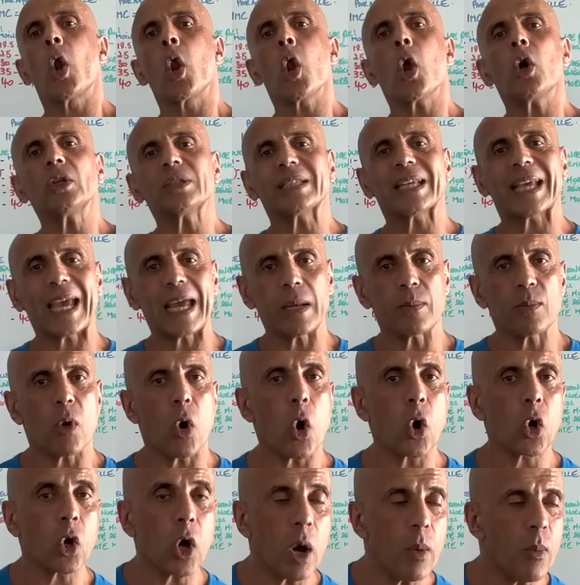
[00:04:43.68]

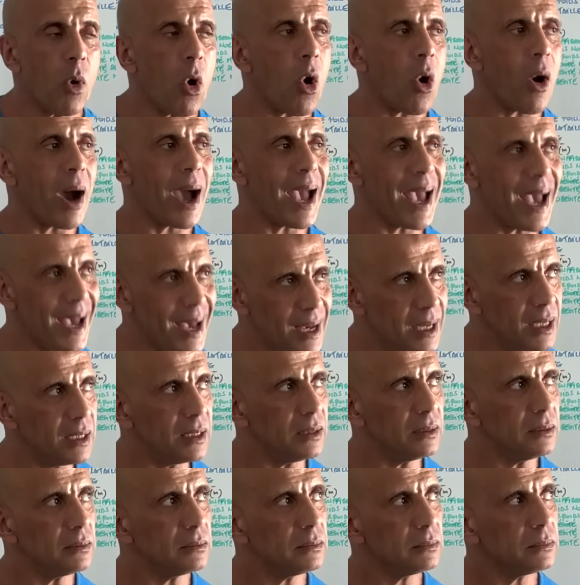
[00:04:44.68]
l'entraînement. Comment
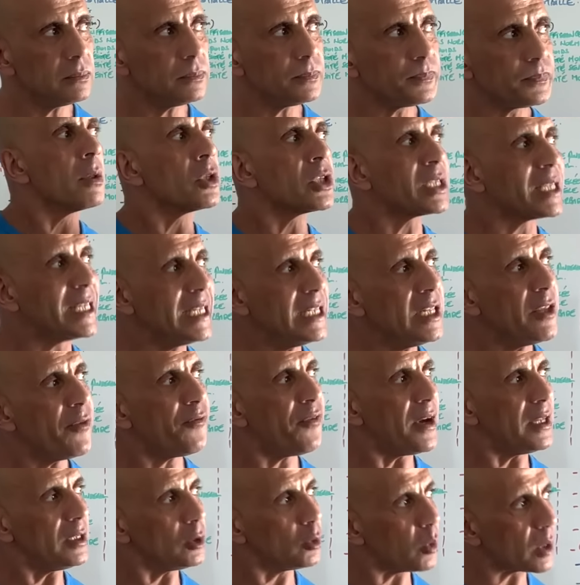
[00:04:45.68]
un ce
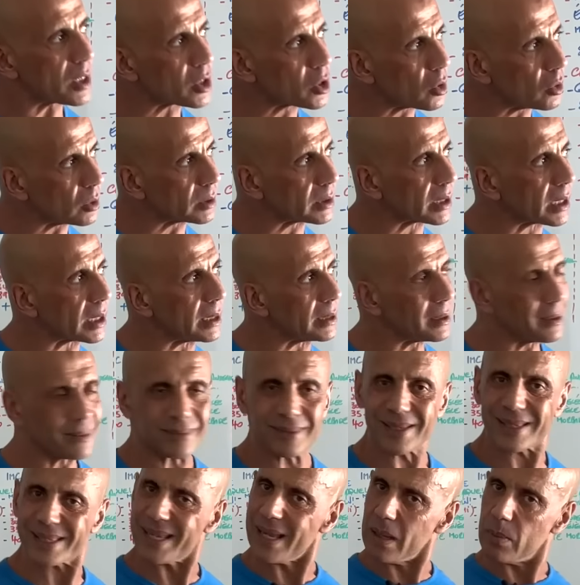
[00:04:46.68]
Fat doit s'entraîner.
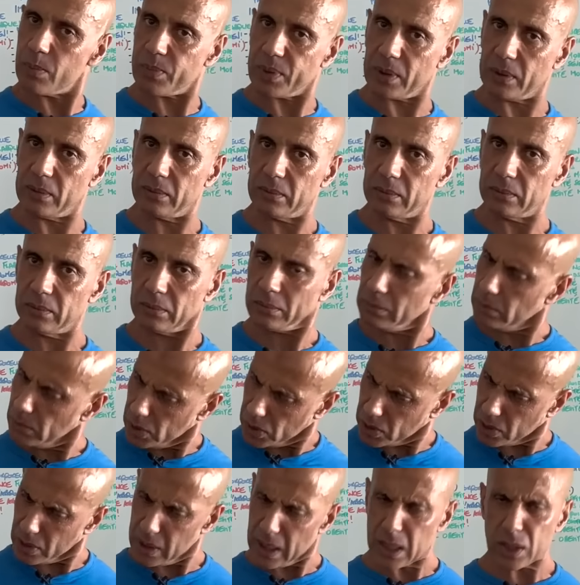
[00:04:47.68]
Simple.
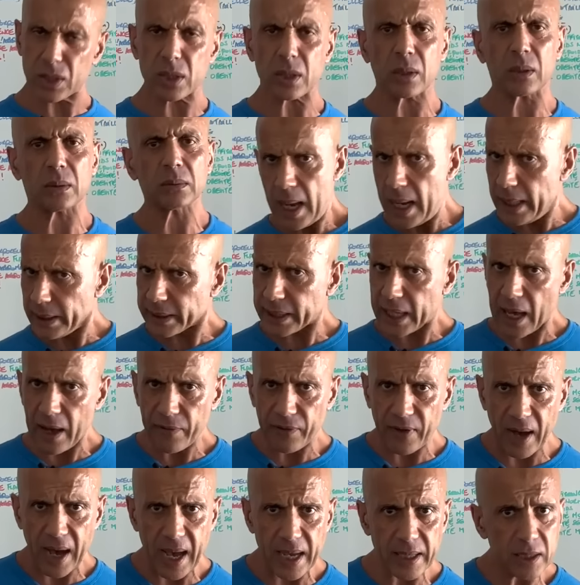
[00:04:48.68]
Musculation. Un
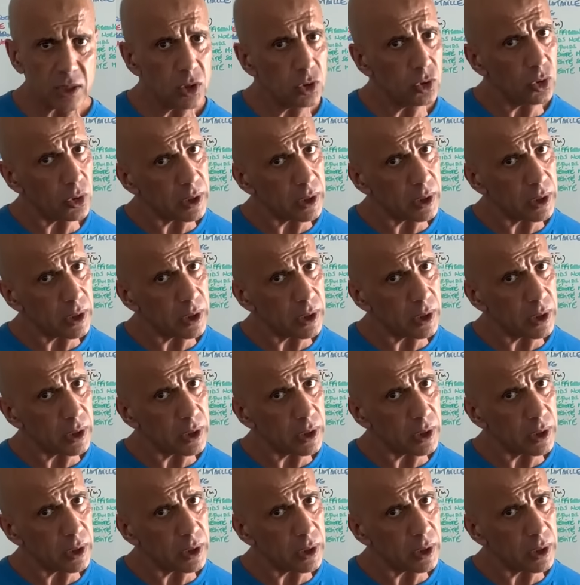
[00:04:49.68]
travail de